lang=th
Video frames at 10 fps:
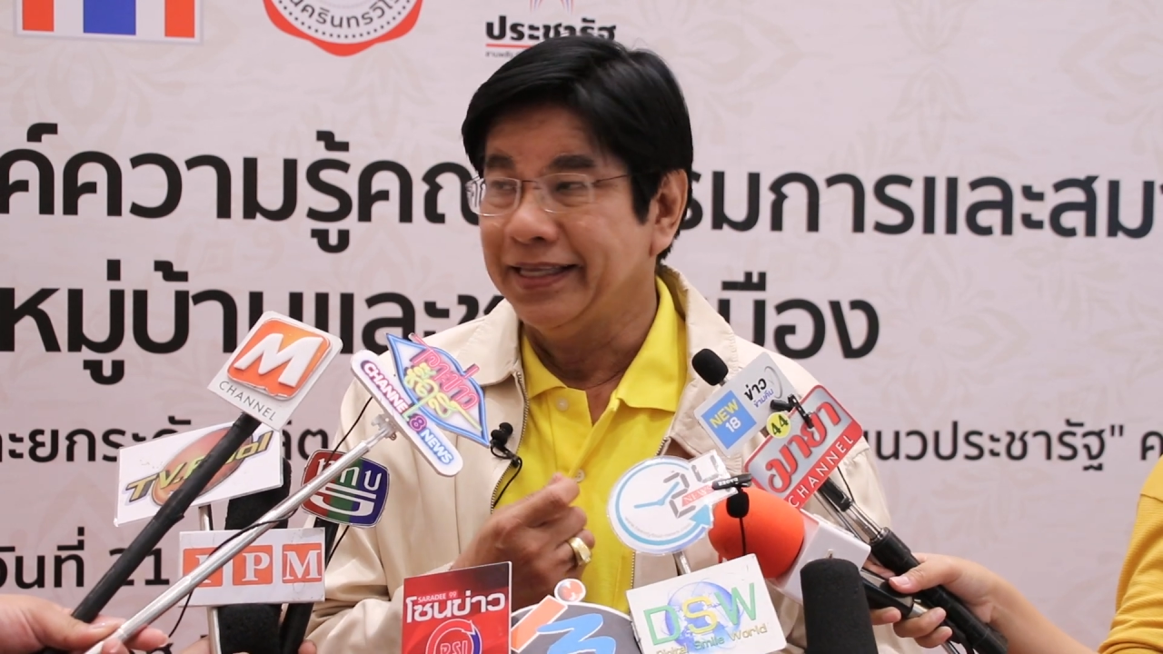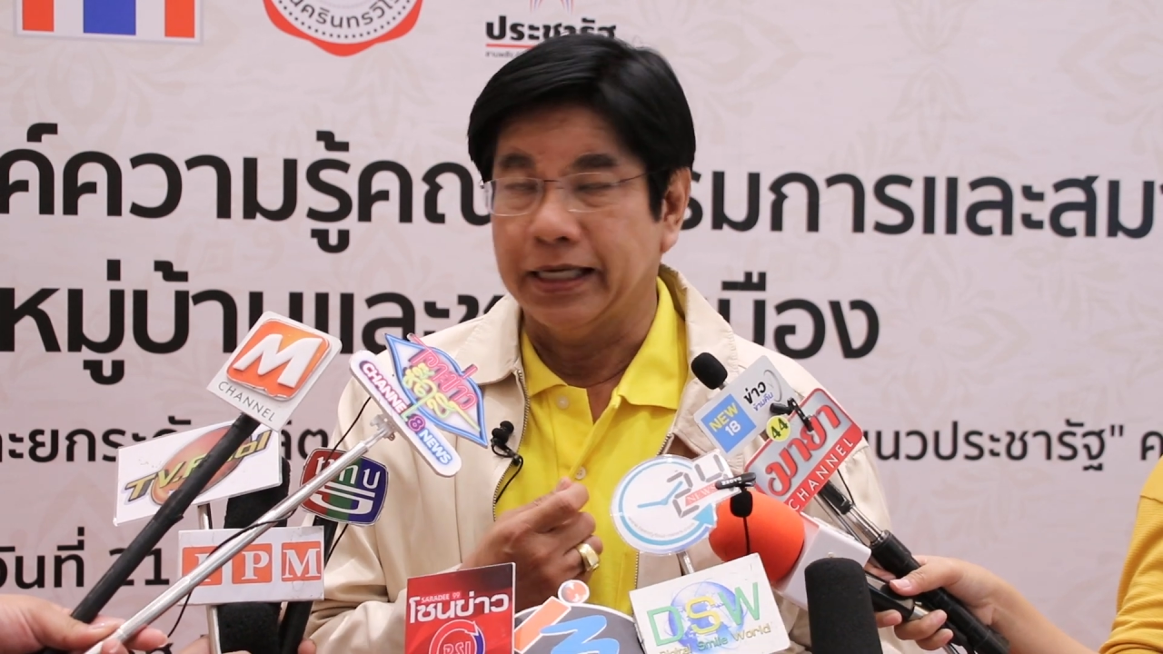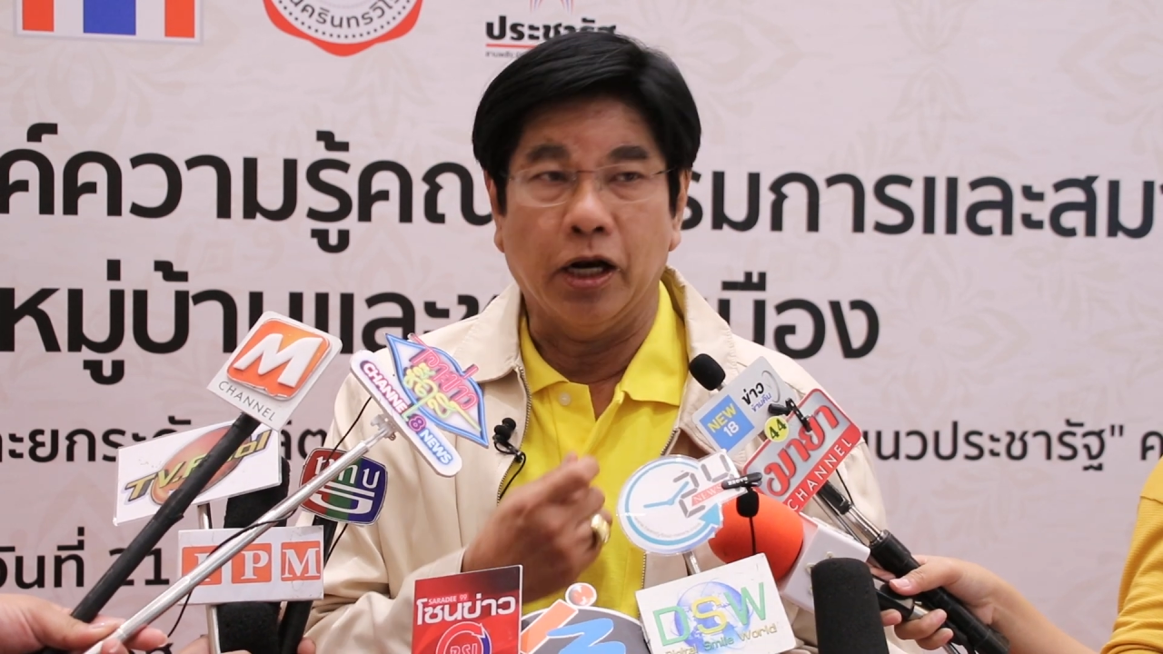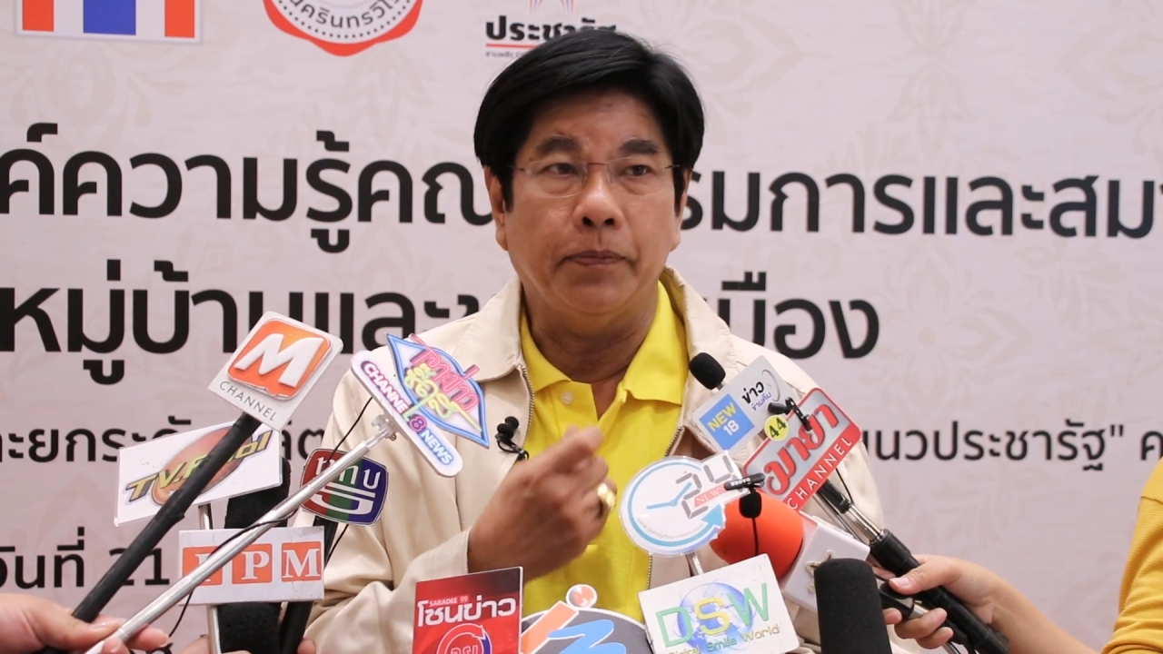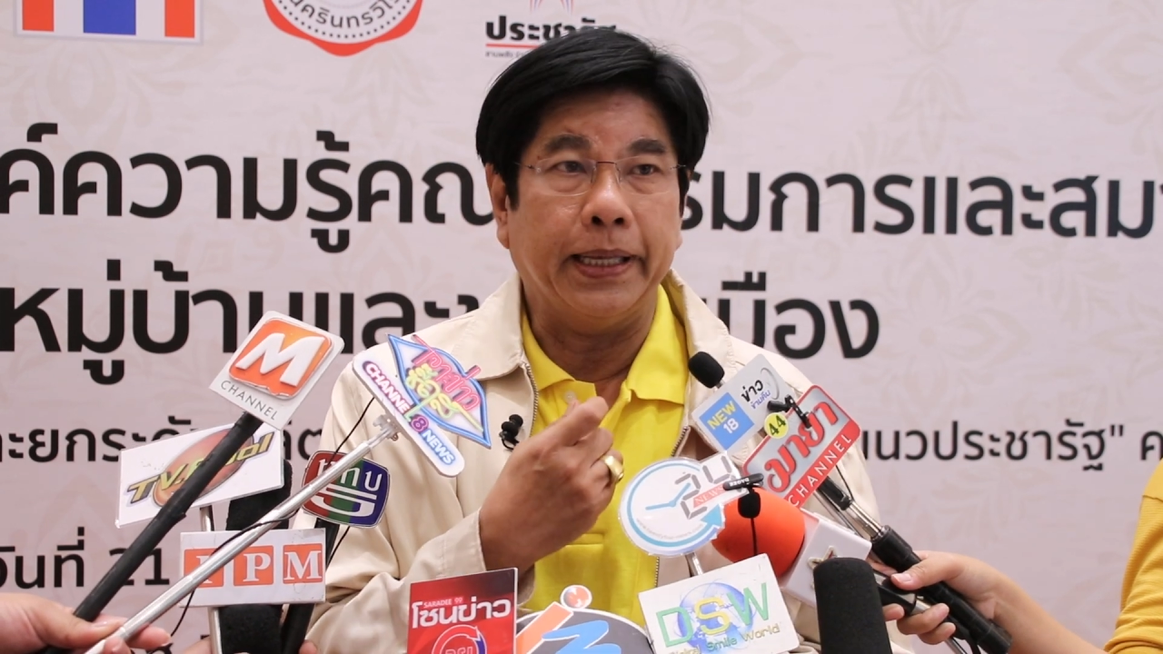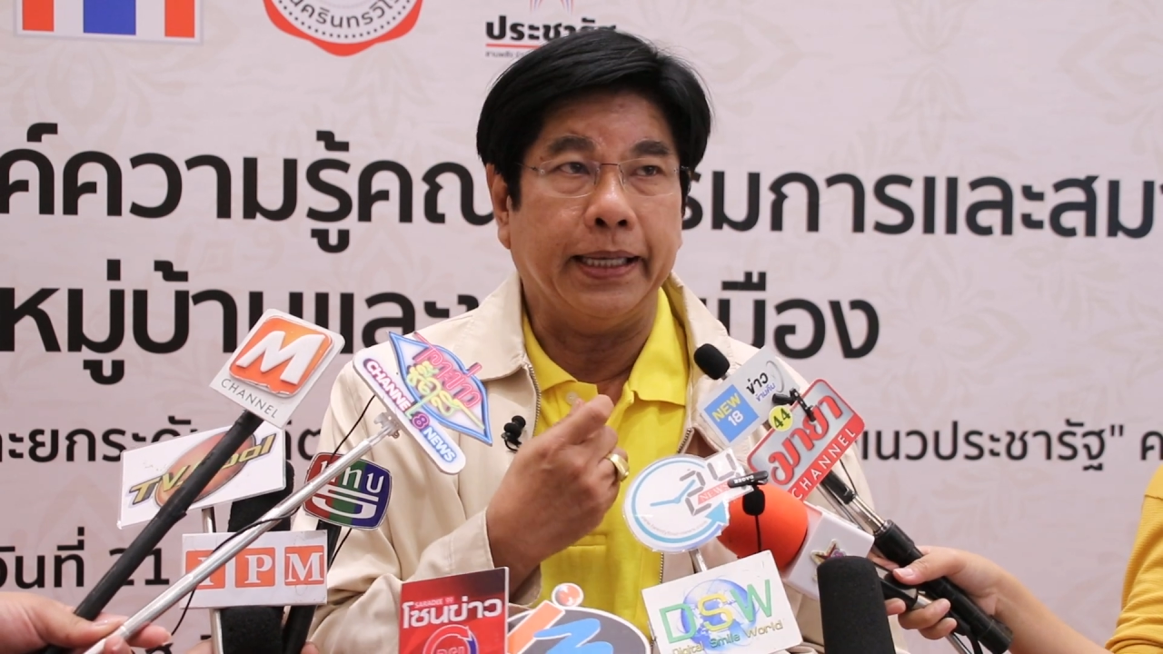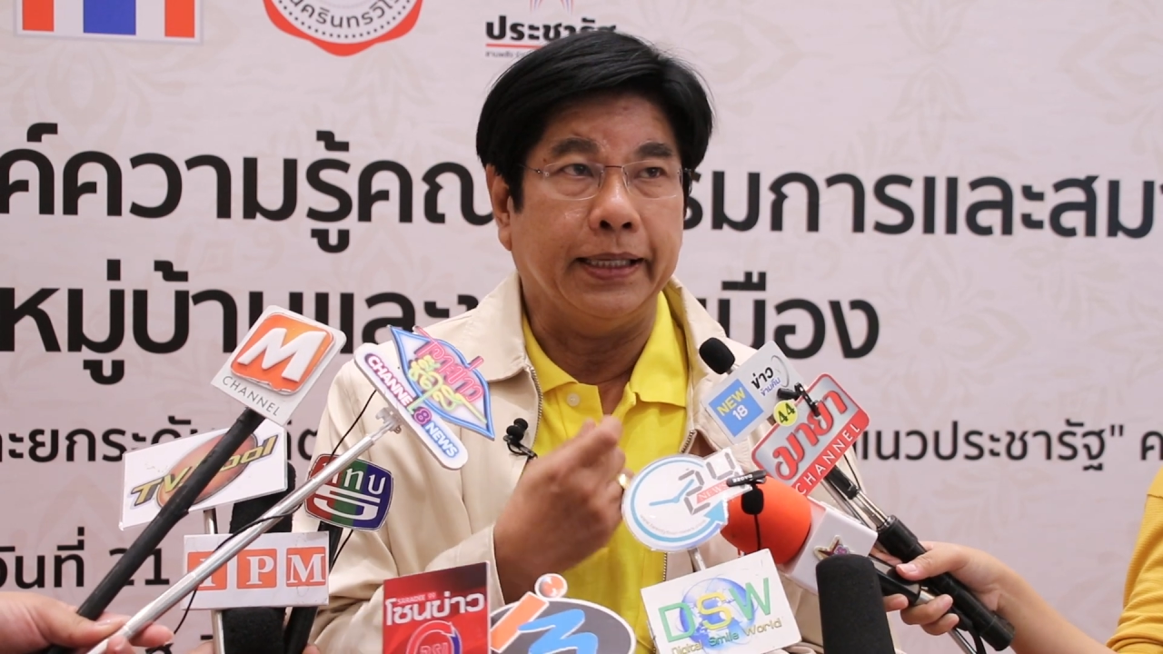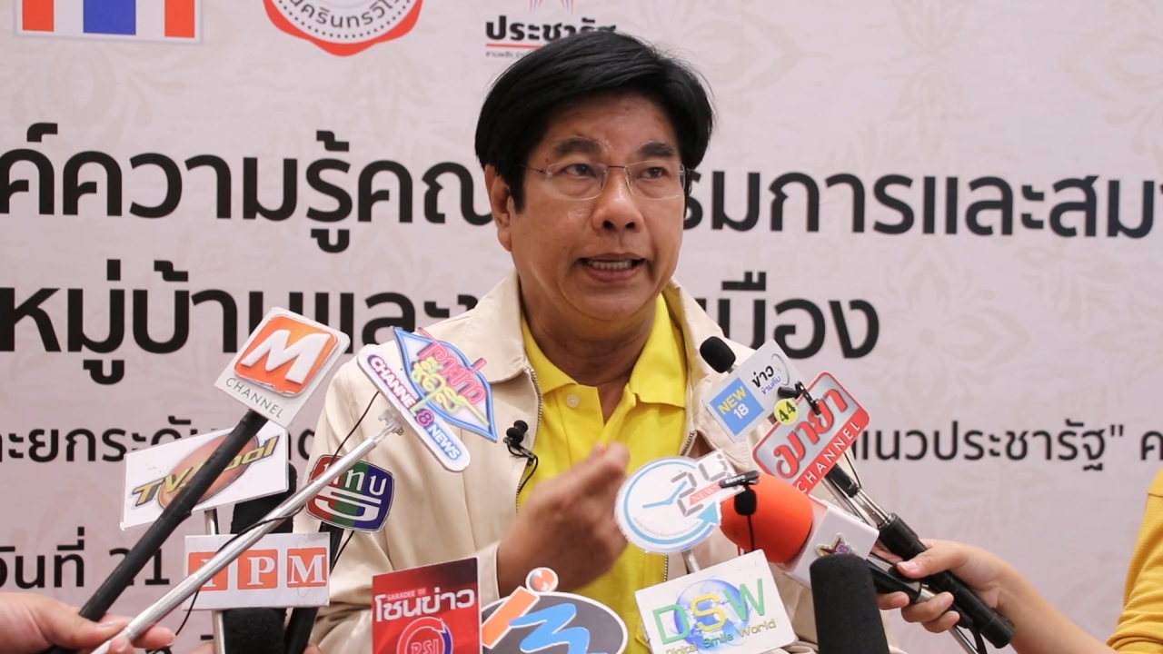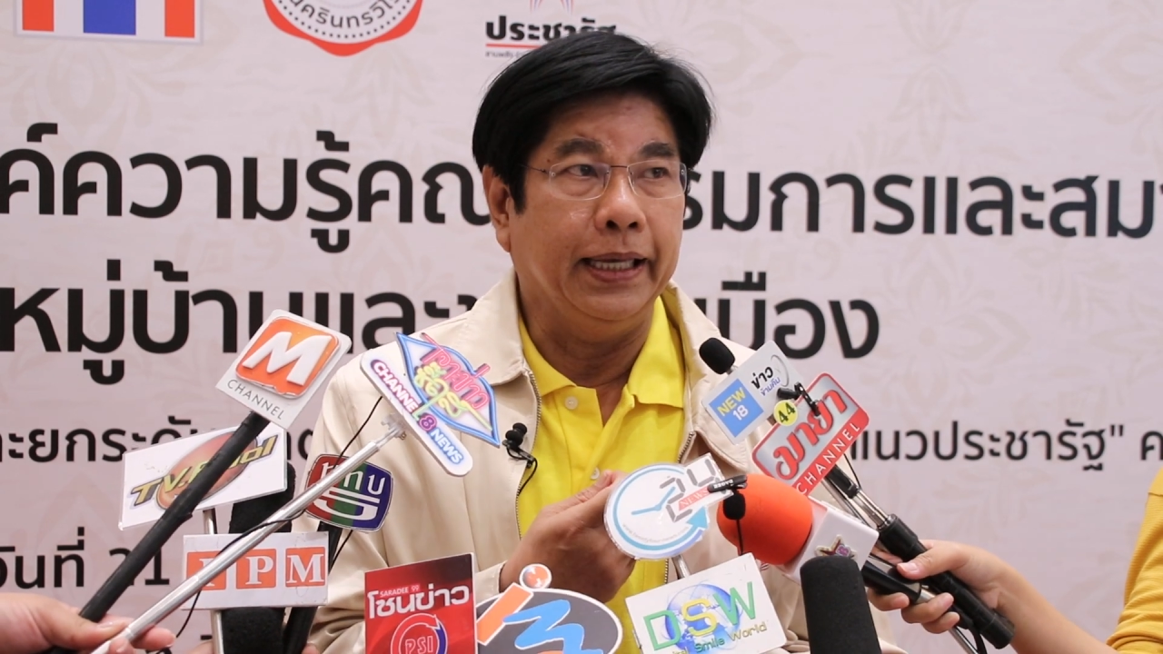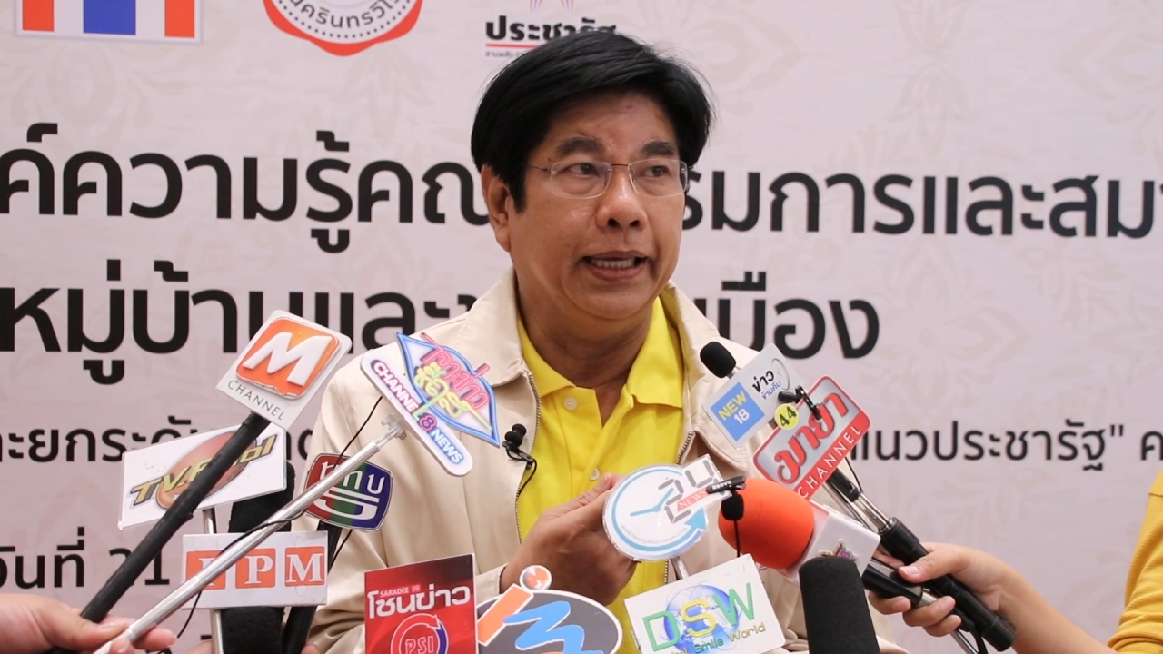จะต้องเป็นเศร
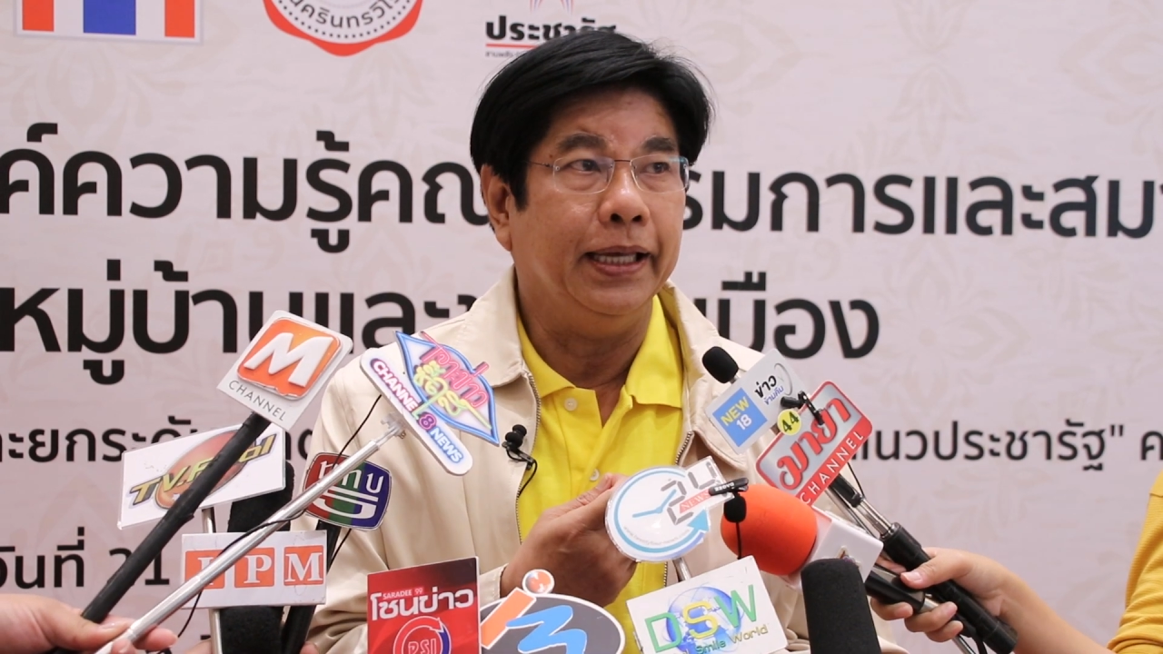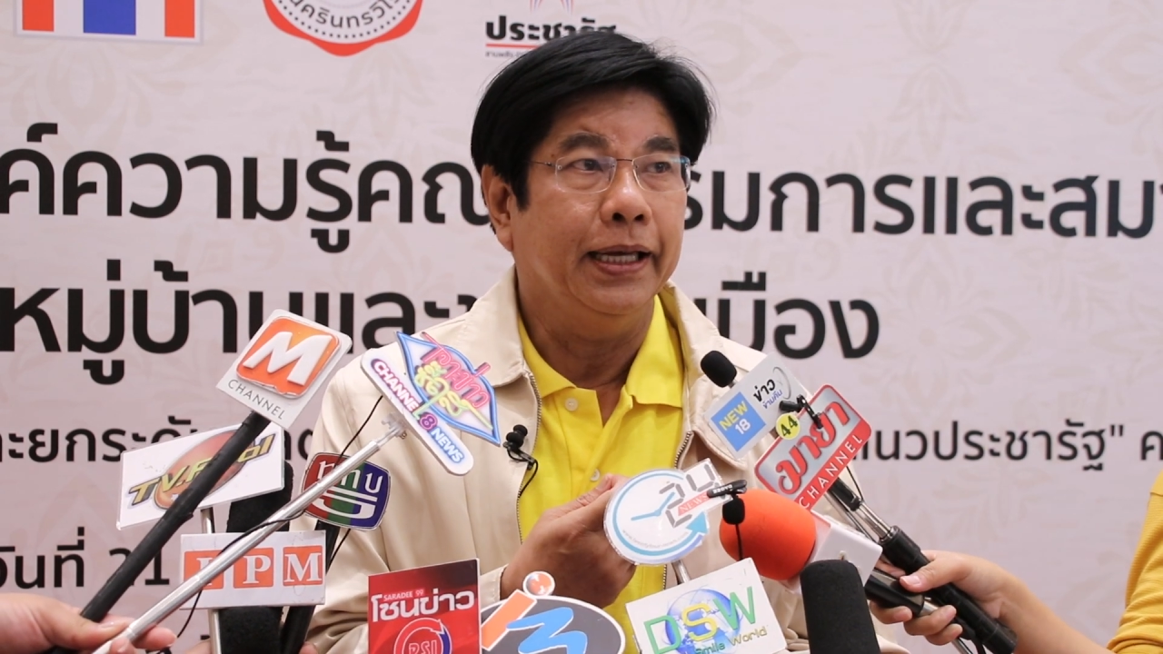ษฐี